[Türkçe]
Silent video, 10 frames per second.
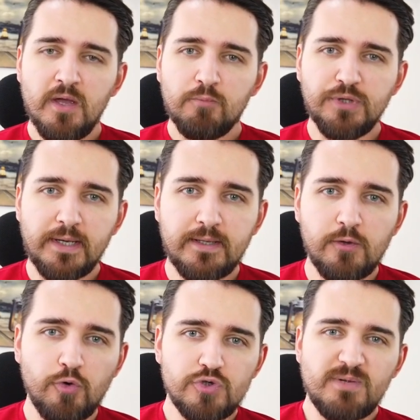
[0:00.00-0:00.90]
Bundan iki
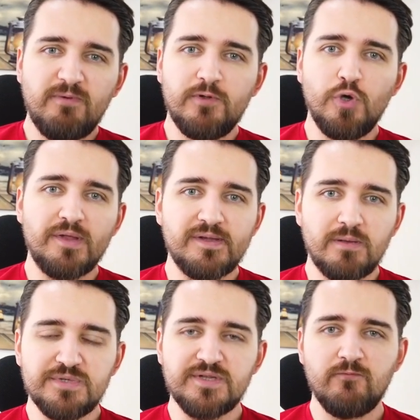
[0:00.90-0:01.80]
gün önce bir video
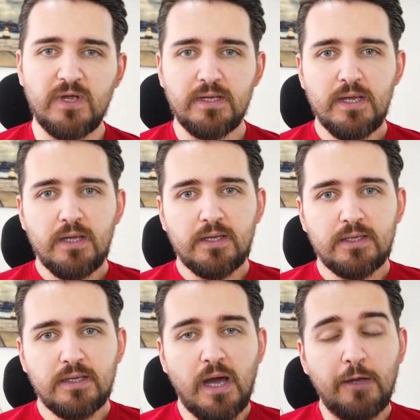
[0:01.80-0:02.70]
hazırlamıştım ve
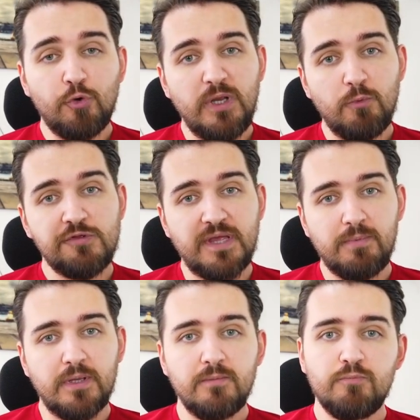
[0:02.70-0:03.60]
e, Anonymous
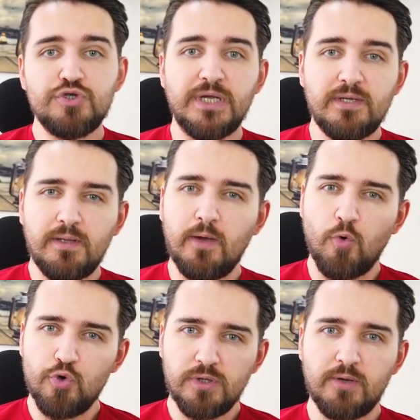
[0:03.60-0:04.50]
gibi bu şekilde
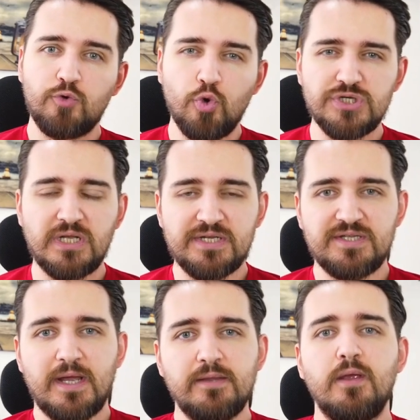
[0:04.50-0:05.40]
oyunları
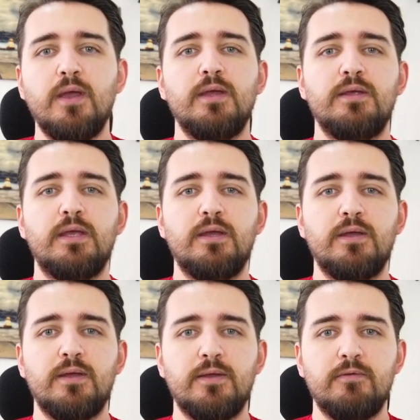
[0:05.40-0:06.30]
Türkçeleştiren e,
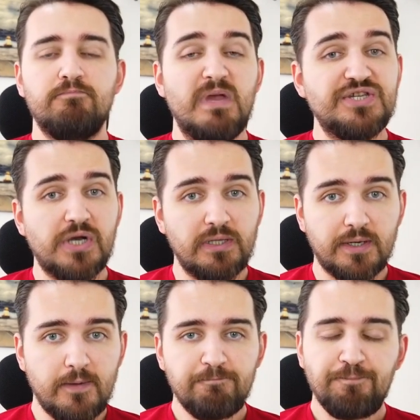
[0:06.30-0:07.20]

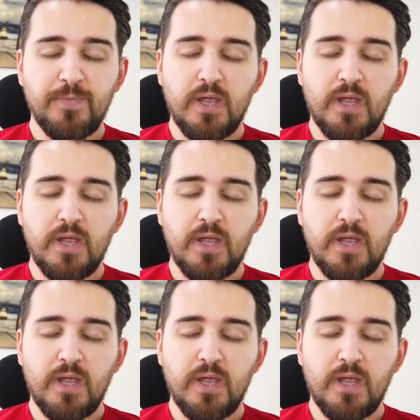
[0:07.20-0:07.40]
mecralara